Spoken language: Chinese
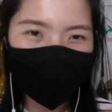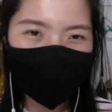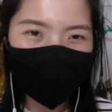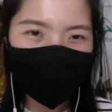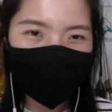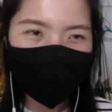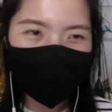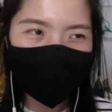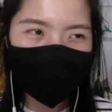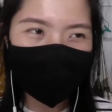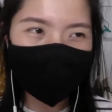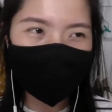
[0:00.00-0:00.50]

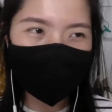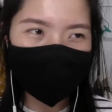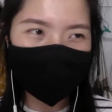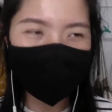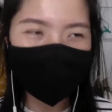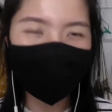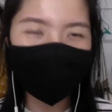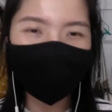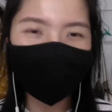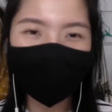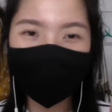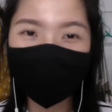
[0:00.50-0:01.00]
参加了
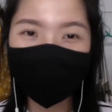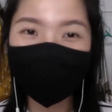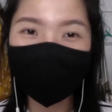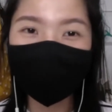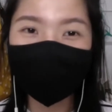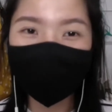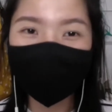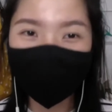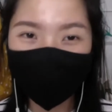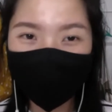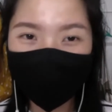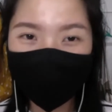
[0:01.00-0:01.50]
很多的
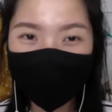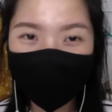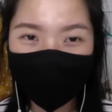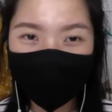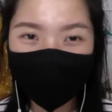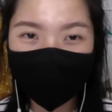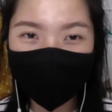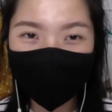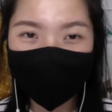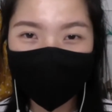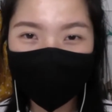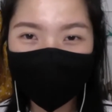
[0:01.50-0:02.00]
市
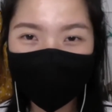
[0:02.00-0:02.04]
集，